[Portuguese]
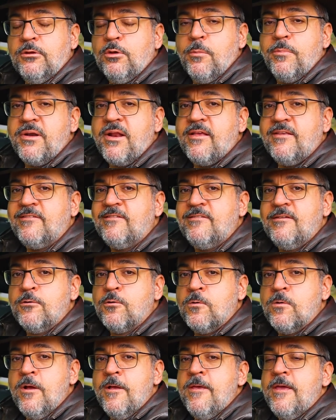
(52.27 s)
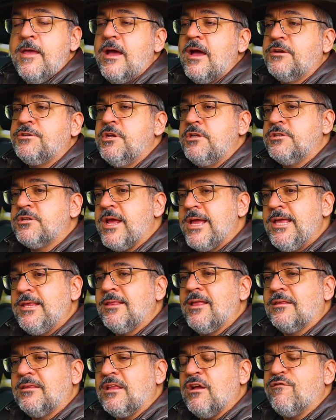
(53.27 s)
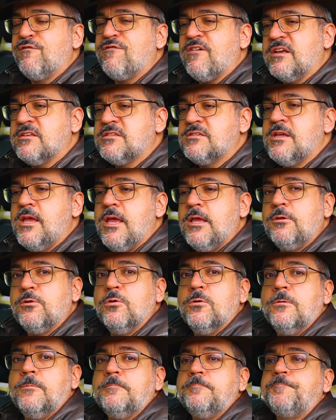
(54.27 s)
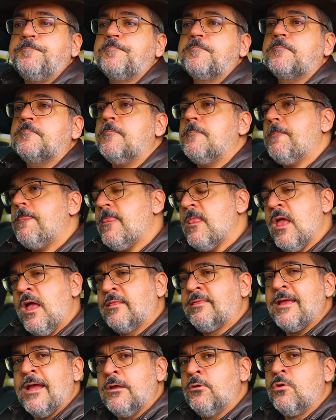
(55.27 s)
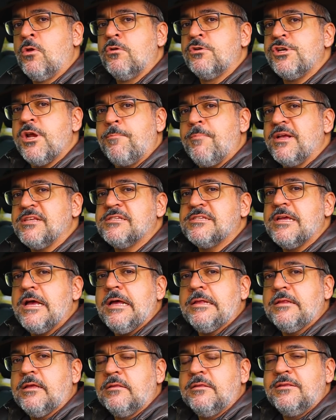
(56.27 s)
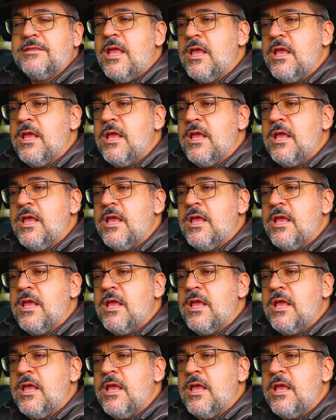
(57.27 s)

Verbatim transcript: No Brasil, a gente ainda está fazendo a tecnologia passada.